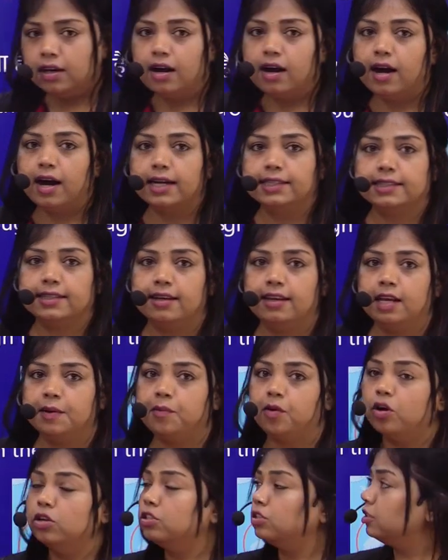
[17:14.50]
आजकल ये
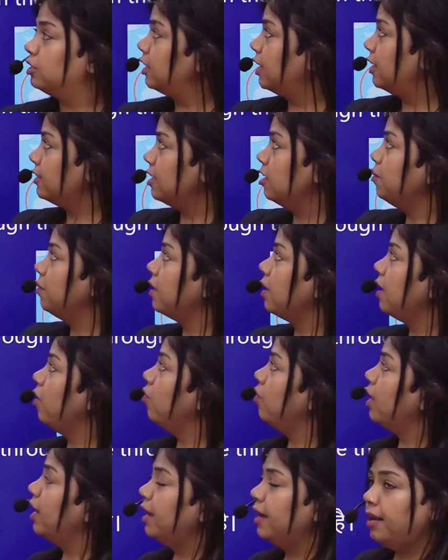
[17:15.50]
बहुत चर्चा बना
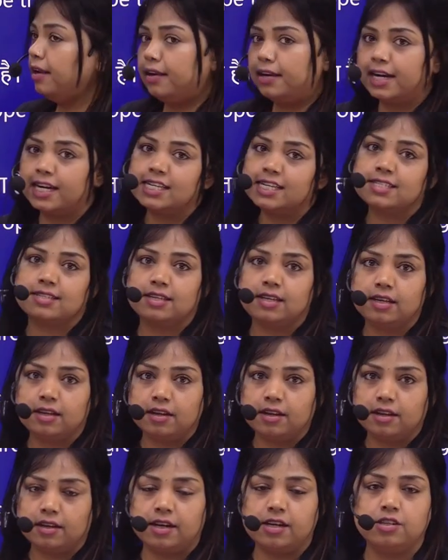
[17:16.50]
हुआ है रेड सी
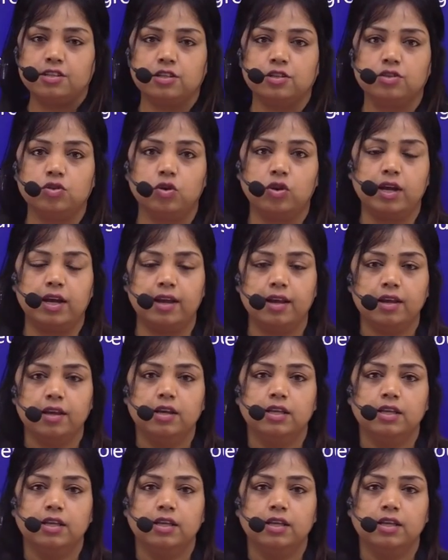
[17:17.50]
रेड सी जो है